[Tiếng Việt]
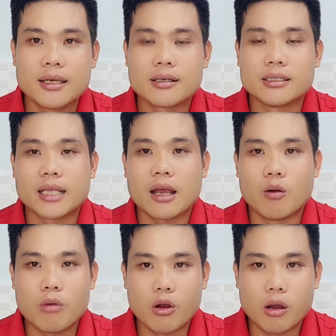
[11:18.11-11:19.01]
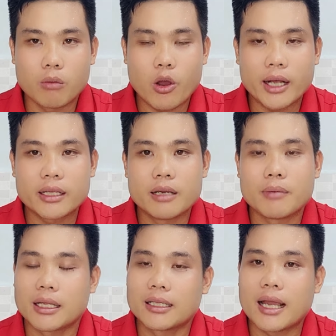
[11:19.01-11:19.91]
người ta ủng hộ hồng loan nhưng
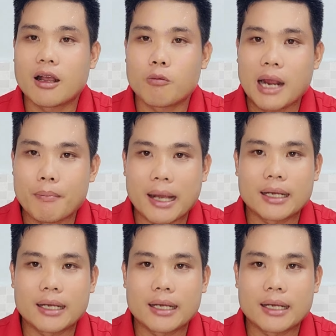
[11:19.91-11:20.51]
mà người ta không ra mặt